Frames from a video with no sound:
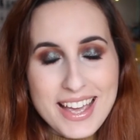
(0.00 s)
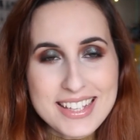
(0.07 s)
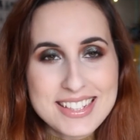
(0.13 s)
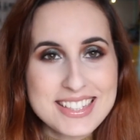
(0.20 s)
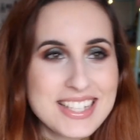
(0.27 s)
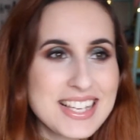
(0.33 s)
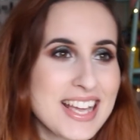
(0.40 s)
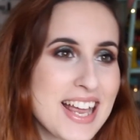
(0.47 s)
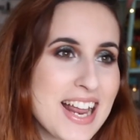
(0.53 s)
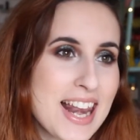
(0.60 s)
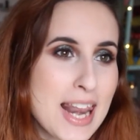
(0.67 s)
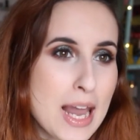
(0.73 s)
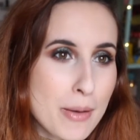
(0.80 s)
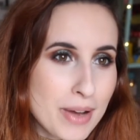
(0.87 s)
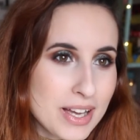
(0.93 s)
es
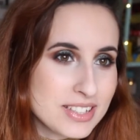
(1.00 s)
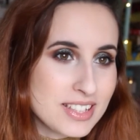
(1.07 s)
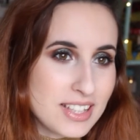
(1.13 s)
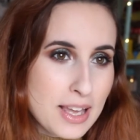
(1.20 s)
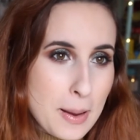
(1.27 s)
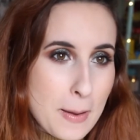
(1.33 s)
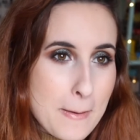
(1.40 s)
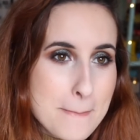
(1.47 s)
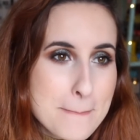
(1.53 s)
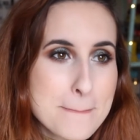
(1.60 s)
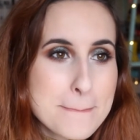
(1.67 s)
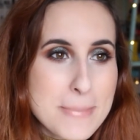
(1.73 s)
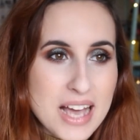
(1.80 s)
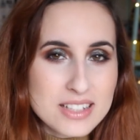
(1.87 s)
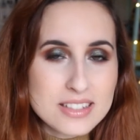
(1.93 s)
la base
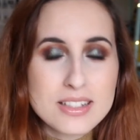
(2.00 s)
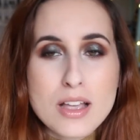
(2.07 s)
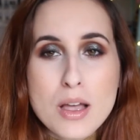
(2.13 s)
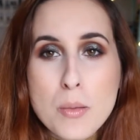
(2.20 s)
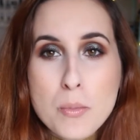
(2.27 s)
más